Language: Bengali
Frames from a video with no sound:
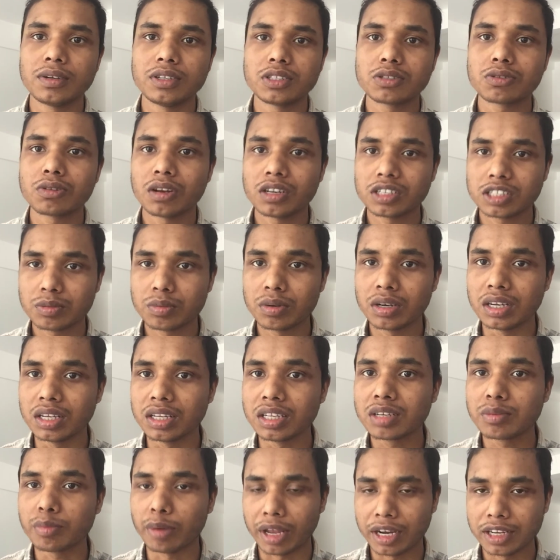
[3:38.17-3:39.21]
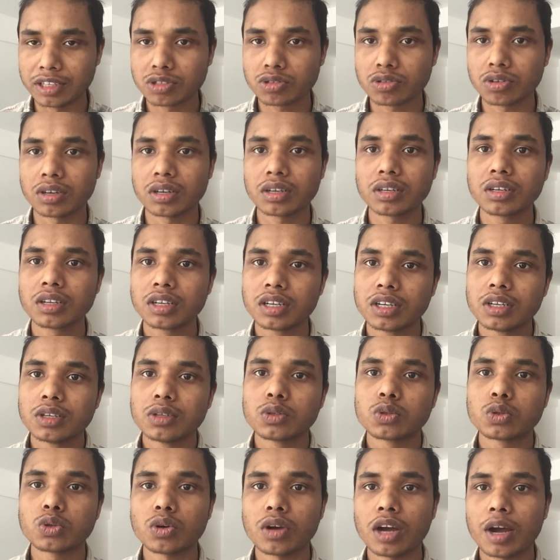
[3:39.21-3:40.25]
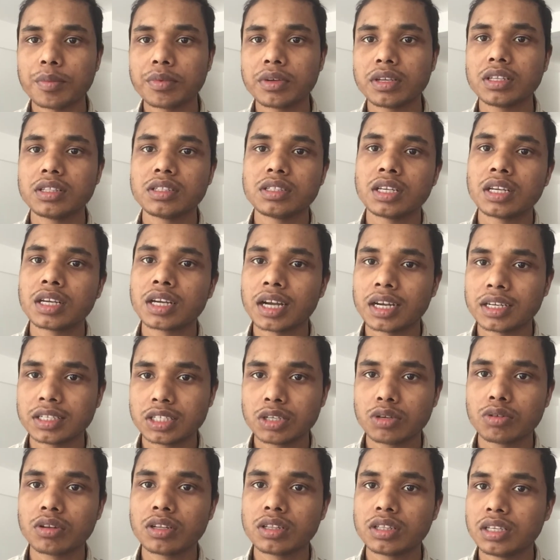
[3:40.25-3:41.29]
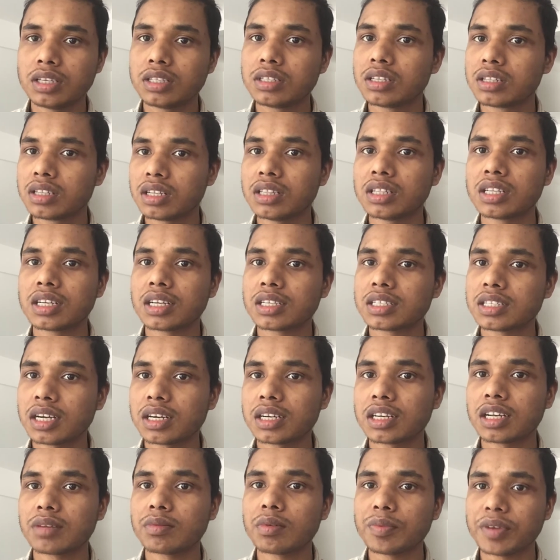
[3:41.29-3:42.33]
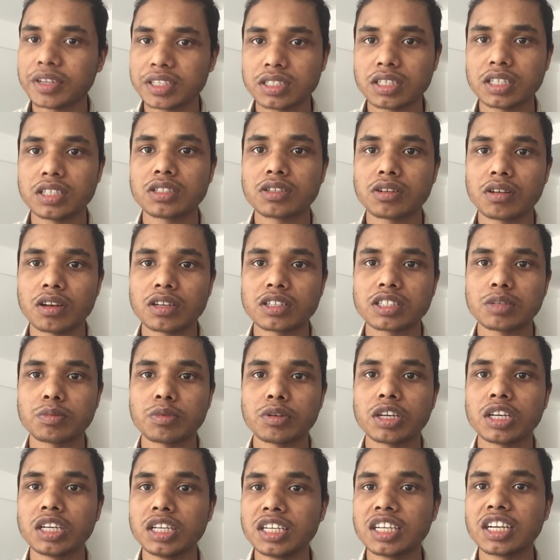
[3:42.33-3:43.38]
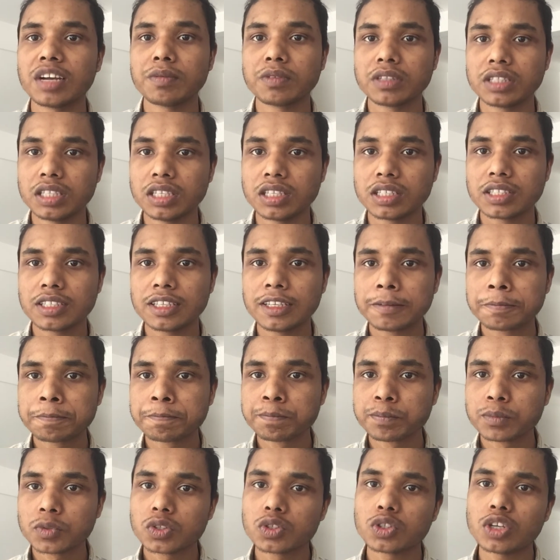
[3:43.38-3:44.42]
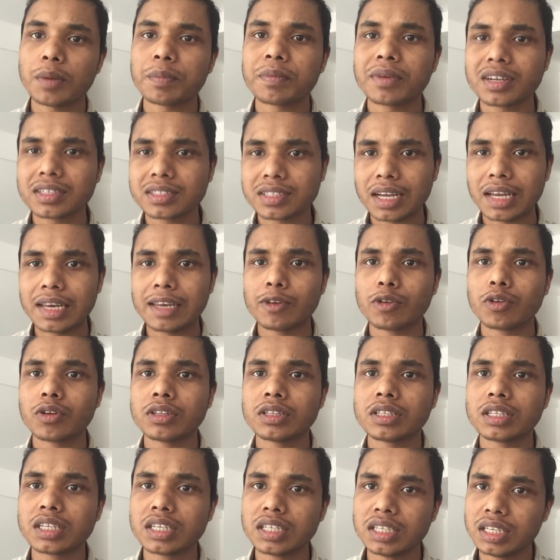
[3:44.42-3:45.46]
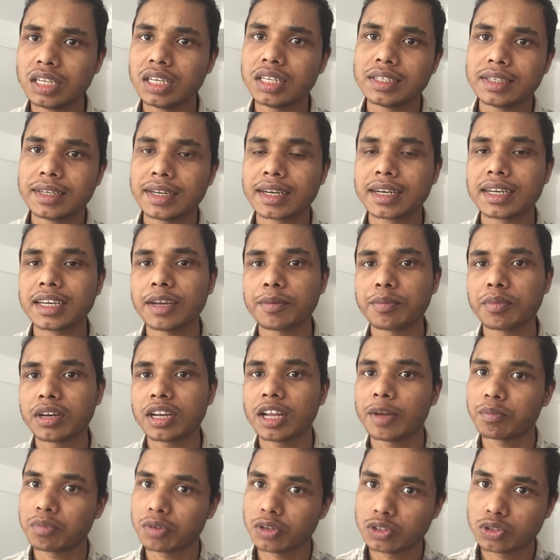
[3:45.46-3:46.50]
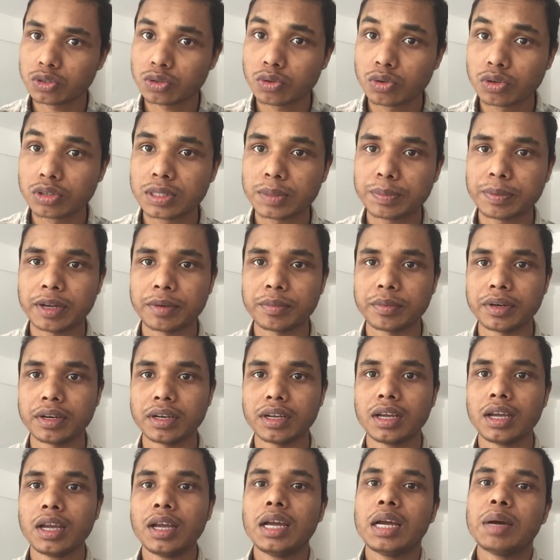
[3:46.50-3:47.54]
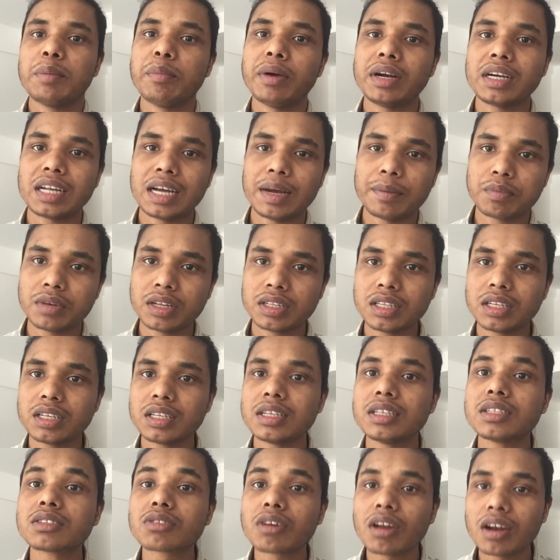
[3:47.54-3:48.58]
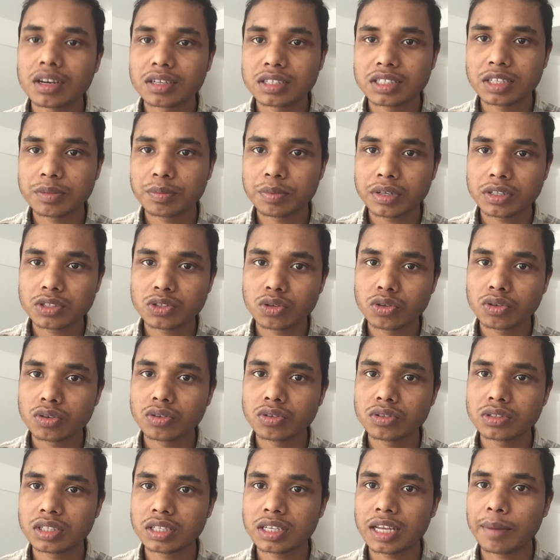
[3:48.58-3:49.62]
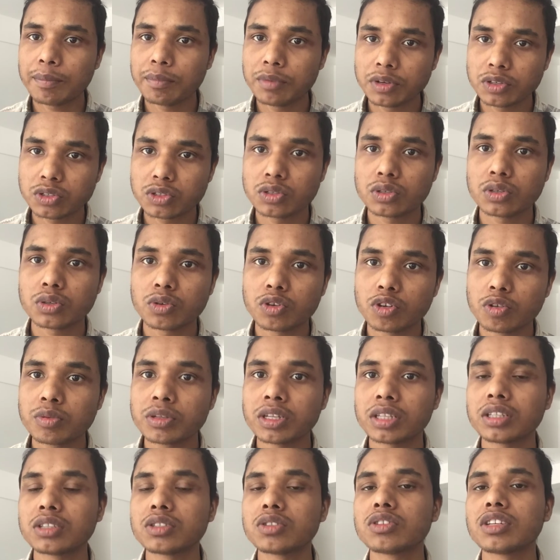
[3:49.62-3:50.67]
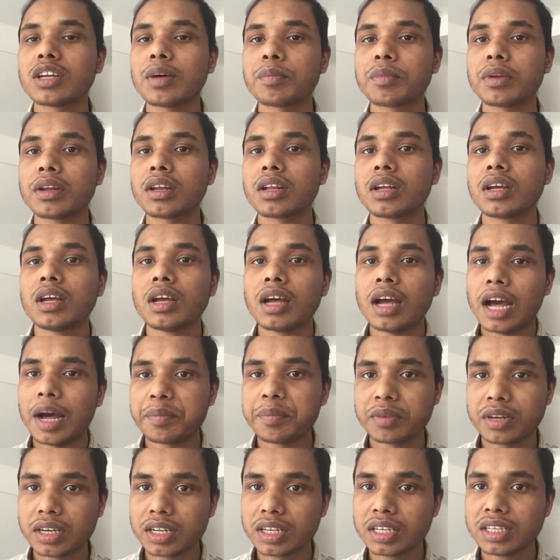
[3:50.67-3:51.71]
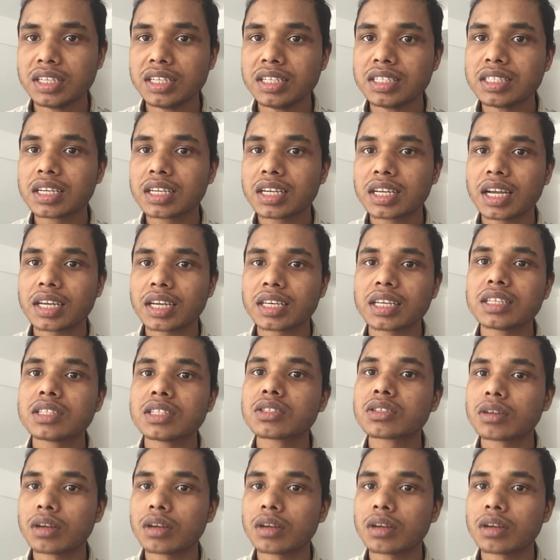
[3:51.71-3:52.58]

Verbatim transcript: স্কলারশিপের লিঙ্ক ম্যানেজ করো সো আমি যে কান্ট্রিগুলো দিয়েছি তিন থেকে চারটা বা পাঁচটি স্কলারশিপের লিঙ্ক আমি দিয়েছি সো আপনারা চাইলে ওখান থেকে নিয়ে ডিরেক্টলি আপনারা অ্যাপ্লিকেশন করতে পারবেন বাট আপনাদের স্কলারশিপের জন্য যে অ্যাপ্লিকেশনটা করবেন তাদের জন্য আপনার আপনাকে নিজেকে একটা